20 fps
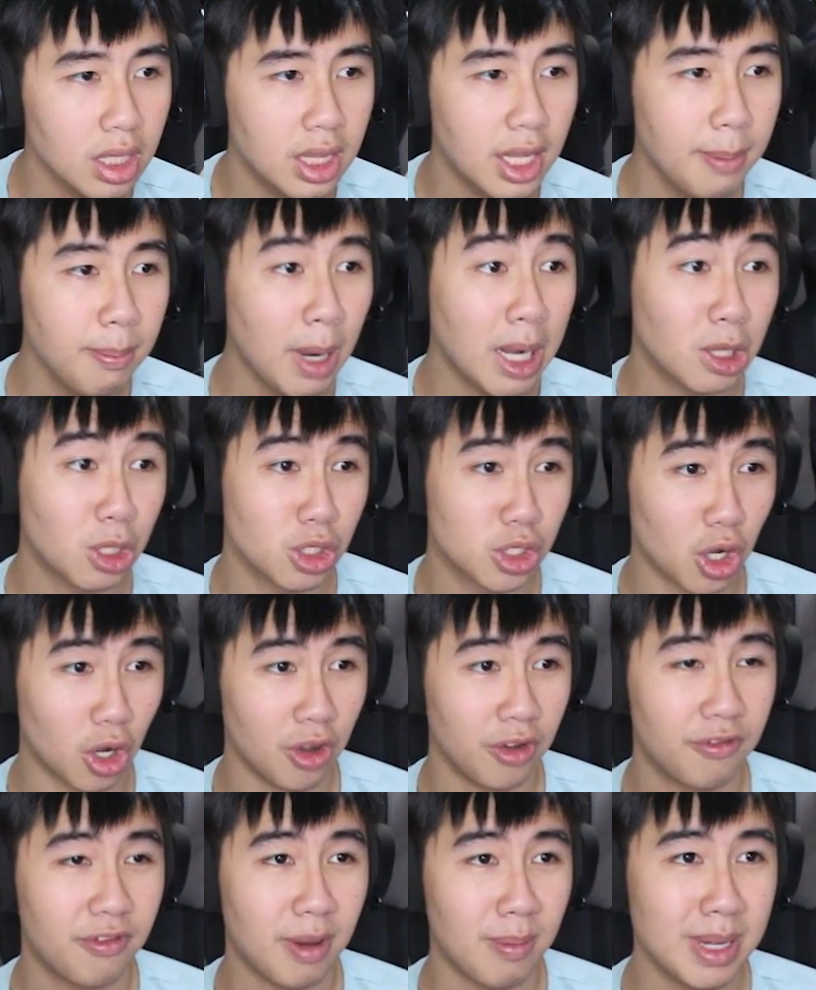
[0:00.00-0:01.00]
năm bảy tuổi
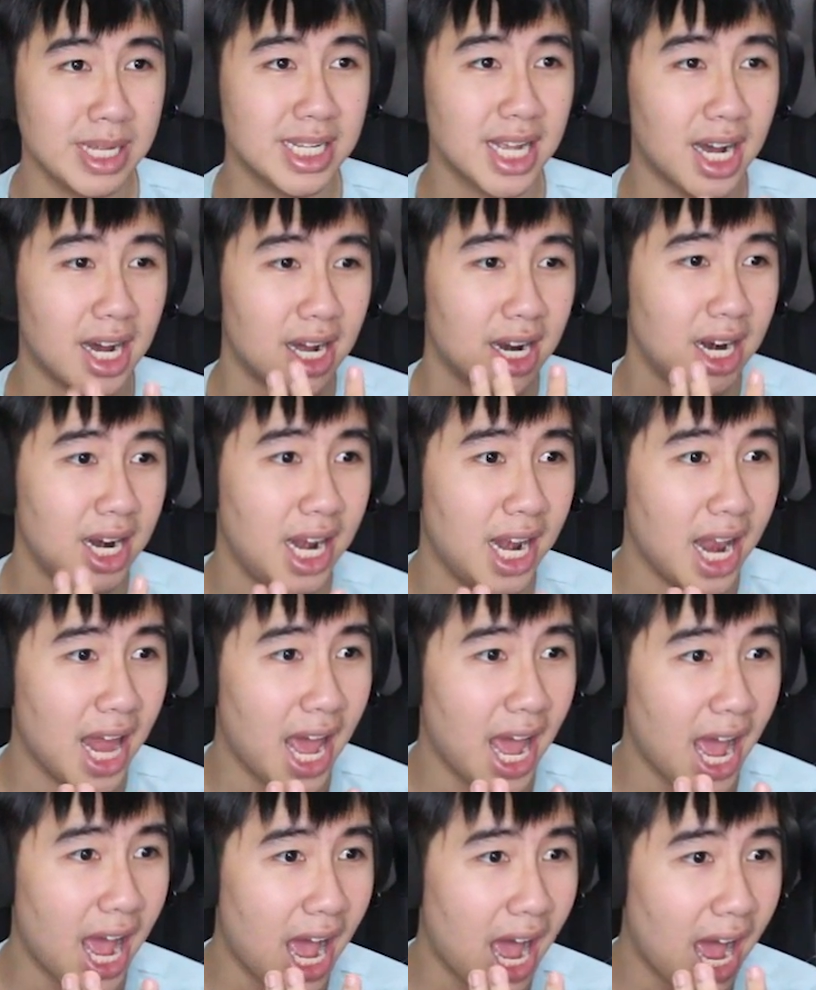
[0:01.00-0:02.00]
rồi và bây giờ
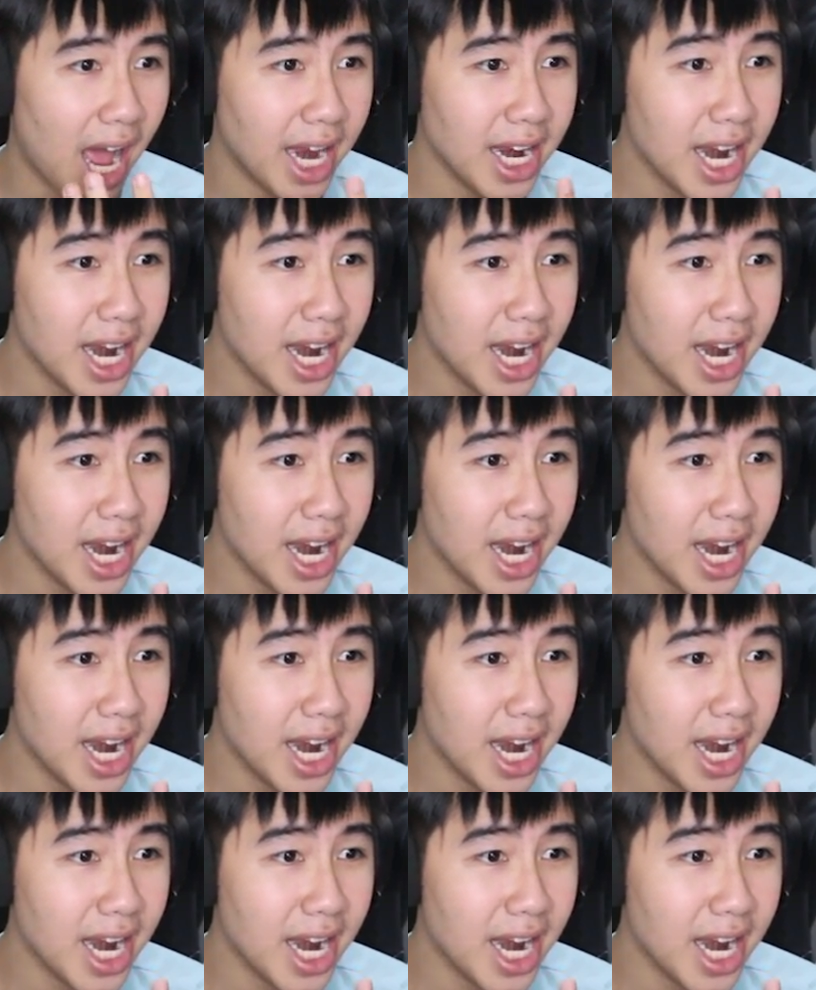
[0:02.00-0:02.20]
là